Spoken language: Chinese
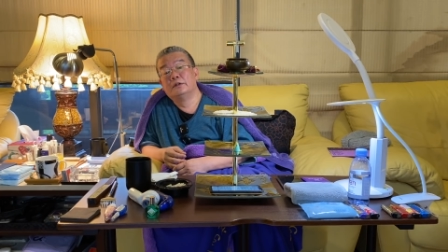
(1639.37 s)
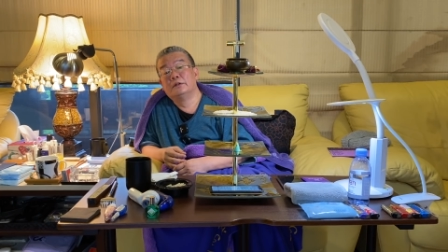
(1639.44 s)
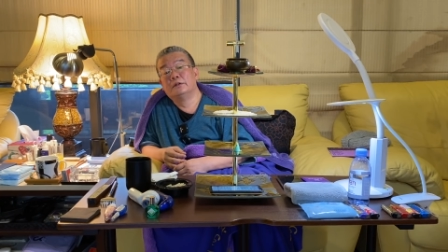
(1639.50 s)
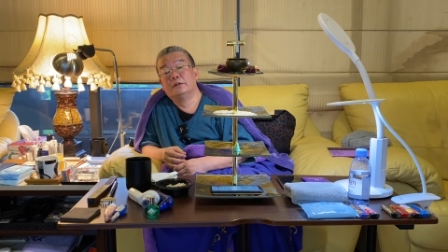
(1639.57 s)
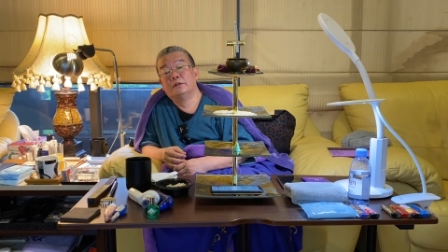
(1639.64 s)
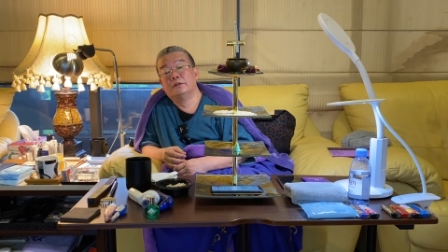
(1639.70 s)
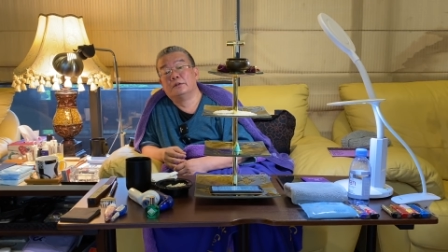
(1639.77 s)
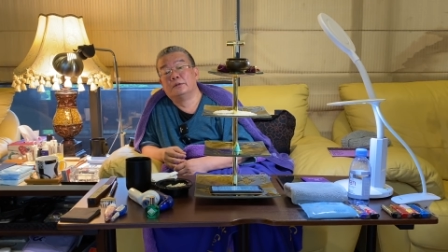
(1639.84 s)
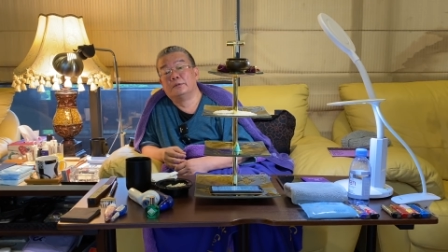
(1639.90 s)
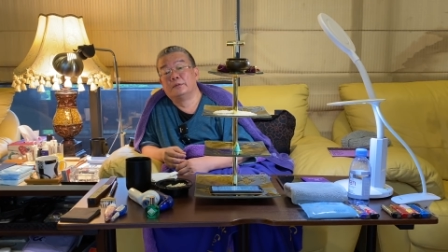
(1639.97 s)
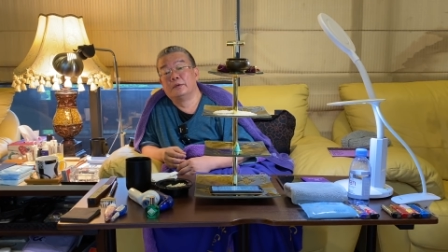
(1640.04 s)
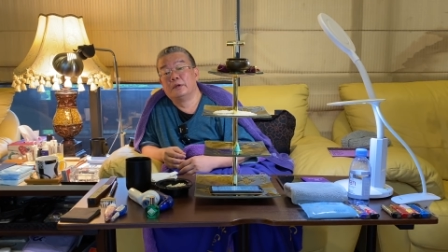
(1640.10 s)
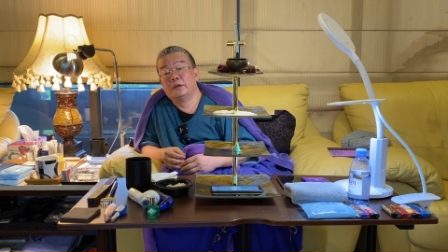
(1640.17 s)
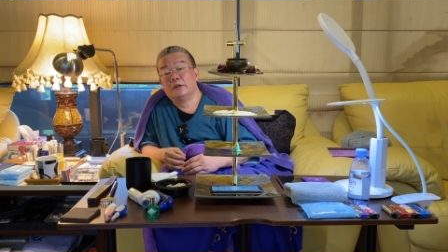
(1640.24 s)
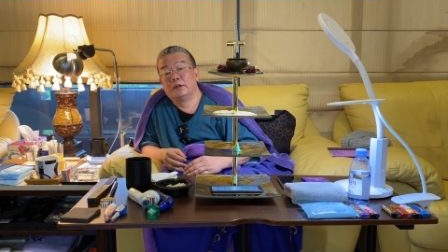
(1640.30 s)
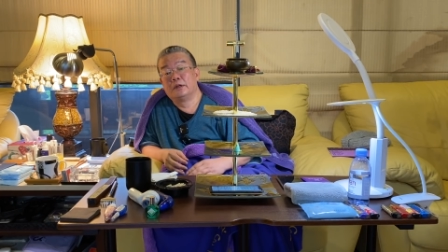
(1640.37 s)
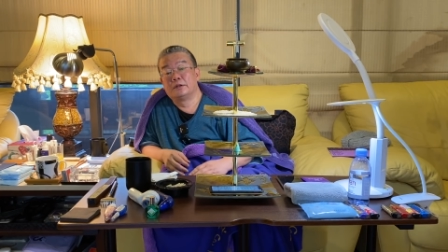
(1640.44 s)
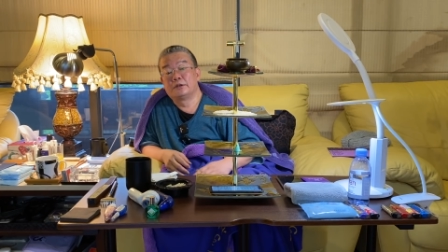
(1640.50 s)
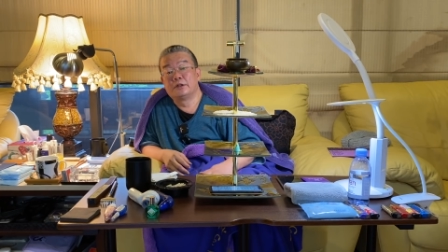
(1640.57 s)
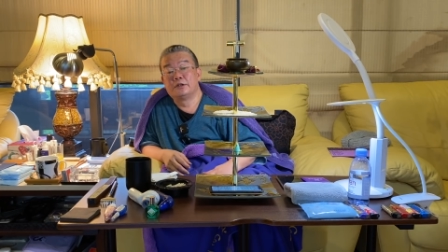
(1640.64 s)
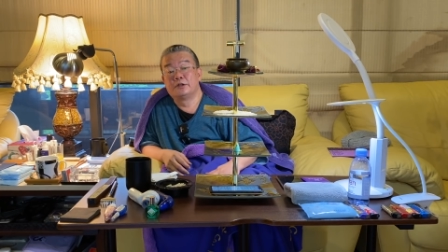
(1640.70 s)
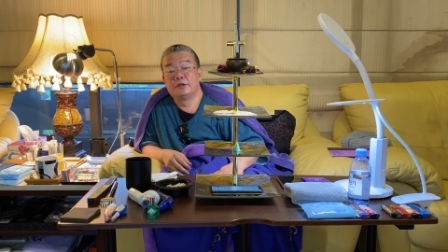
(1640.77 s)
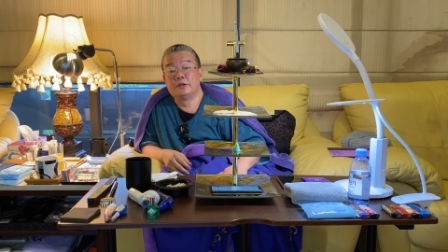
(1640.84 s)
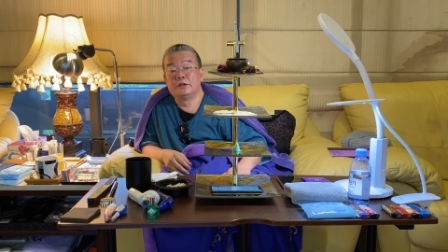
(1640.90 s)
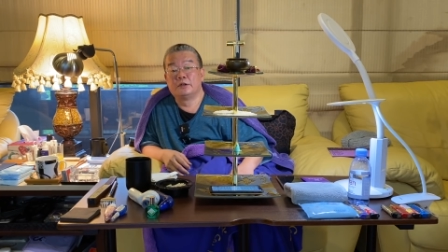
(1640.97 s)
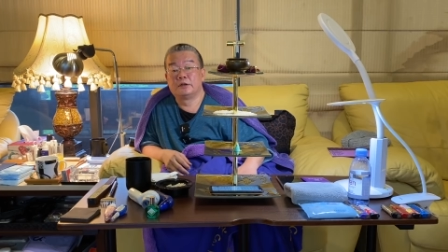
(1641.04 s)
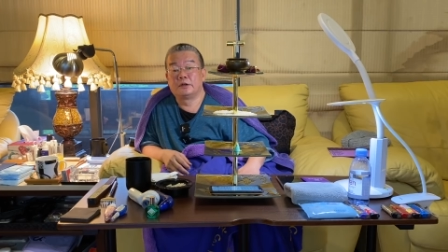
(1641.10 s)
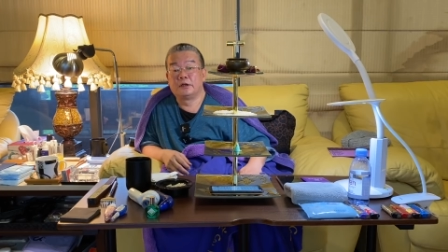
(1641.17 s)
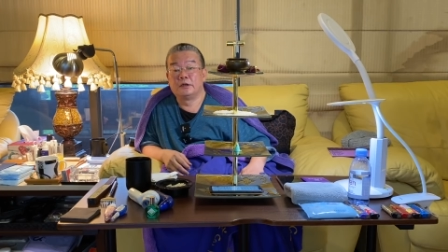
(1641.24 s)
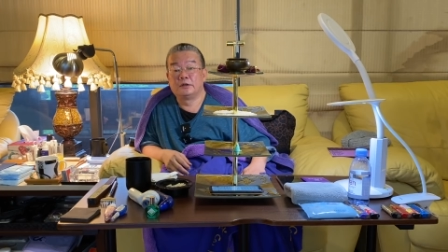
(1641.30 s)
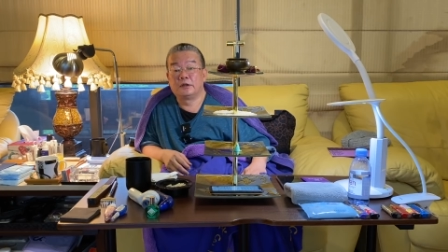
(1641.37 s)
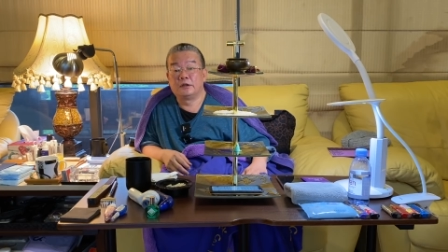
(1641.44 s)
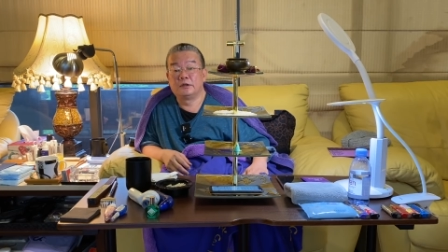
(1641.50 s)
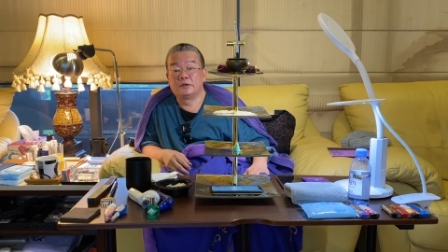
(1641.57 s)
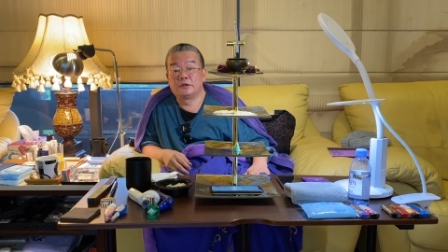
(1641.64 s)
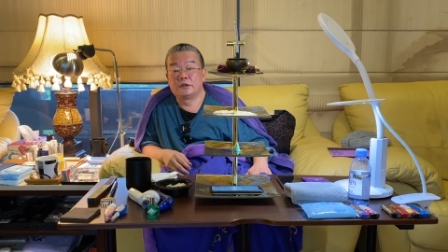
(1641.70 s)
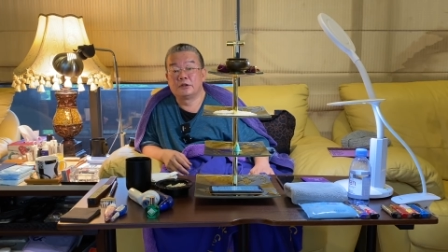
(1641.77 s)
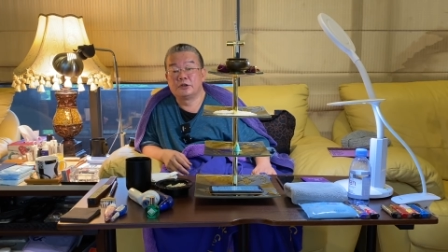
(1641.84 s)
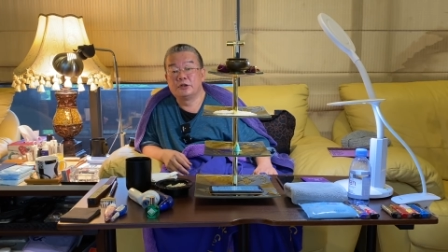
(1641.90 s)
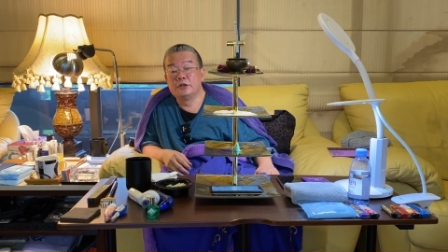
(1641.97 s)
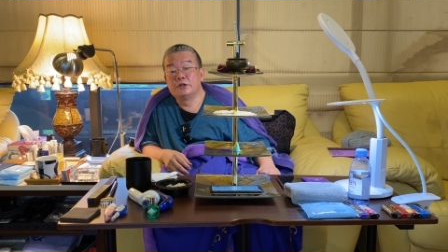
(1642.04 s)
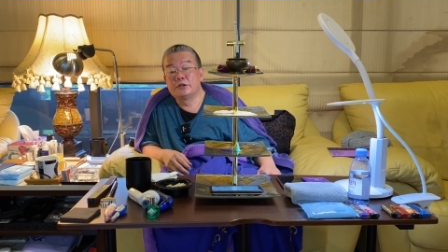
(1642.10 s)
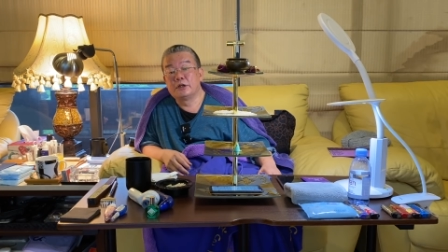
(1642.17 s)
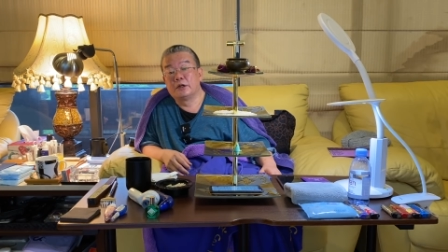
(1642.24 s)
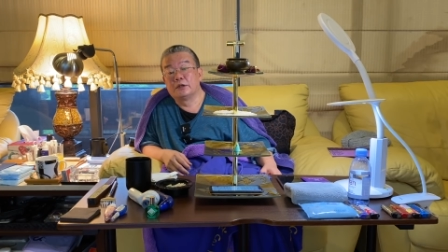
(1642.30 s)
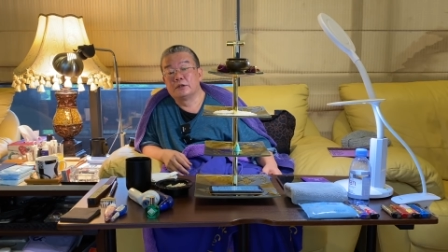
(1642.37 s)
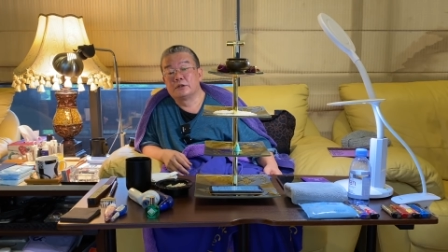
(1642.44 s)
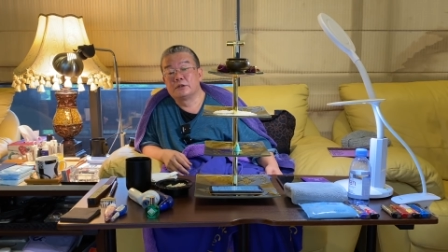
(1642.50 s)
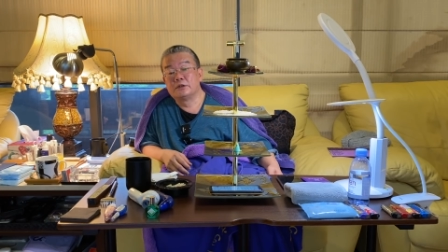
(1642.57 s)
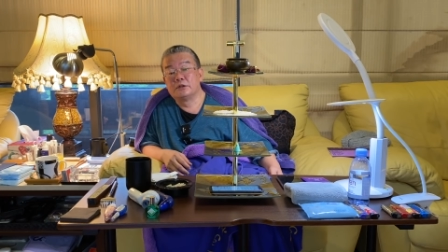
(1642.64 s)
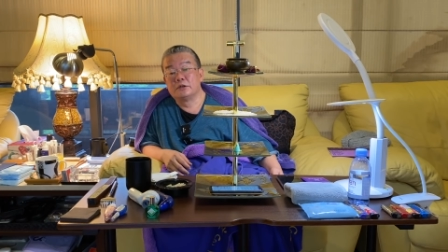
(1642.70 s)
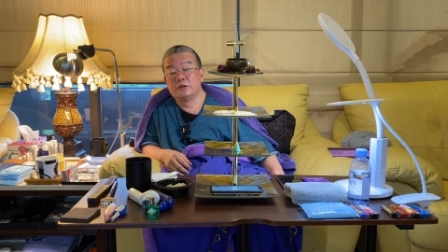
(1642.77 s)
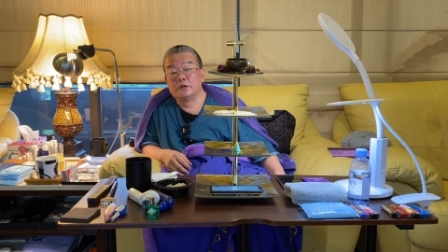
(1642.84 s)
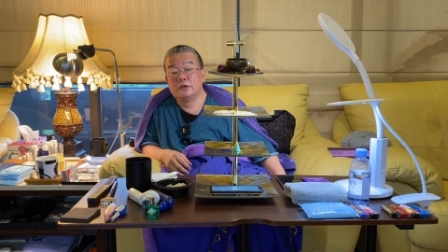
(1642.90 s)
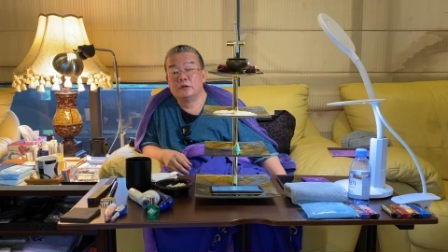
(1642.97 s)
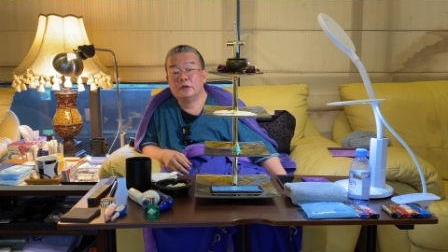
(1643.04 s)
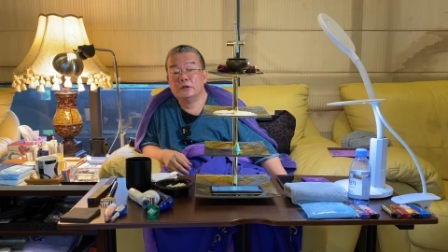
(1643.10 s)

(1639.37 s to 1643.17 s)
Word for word: 哦，那这些呢，它它的这个现象呢是，